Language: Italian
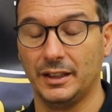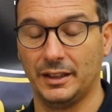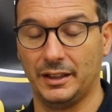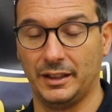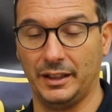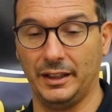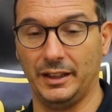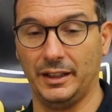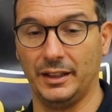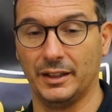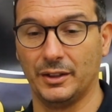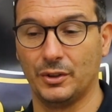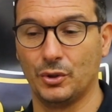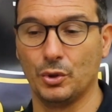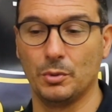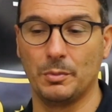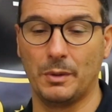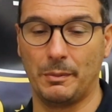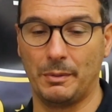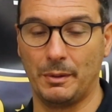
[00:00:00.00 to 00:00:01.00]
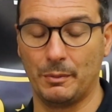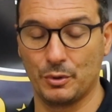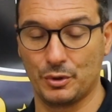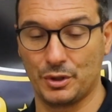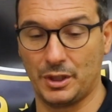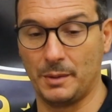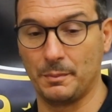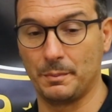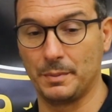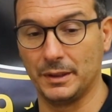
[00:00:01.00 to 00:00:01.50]
che come abbiamo
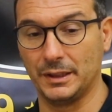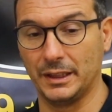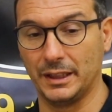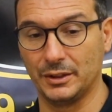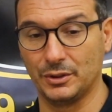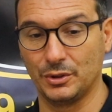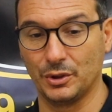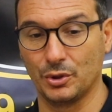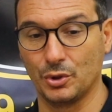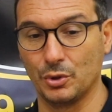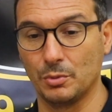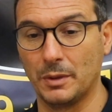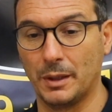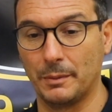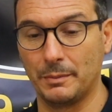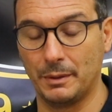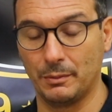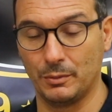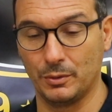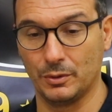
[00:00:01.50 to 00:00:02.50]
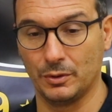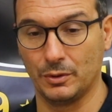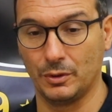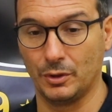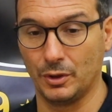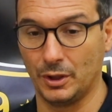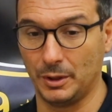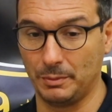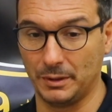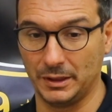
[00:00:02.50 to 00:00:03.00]
sempre detto e come
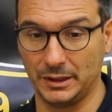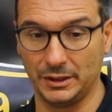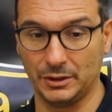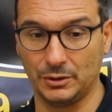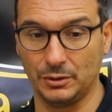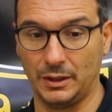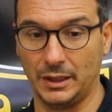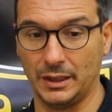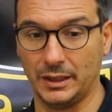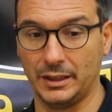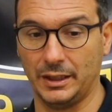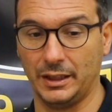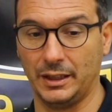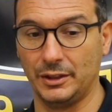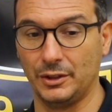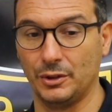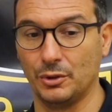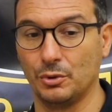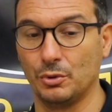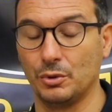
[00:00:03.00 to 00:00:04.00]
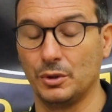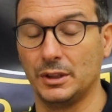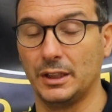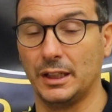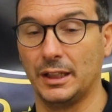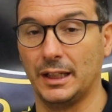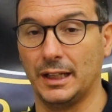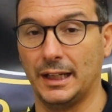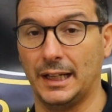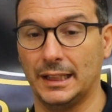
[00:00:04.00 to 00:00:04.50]
abbiamo ribadito anche agli auguri
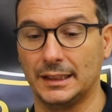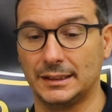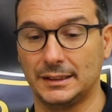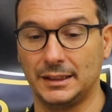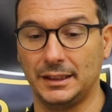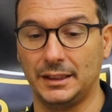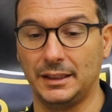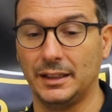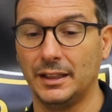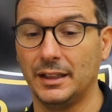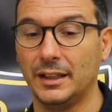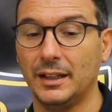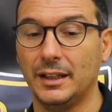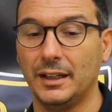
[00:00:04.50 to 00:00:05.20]
dei ragazzi,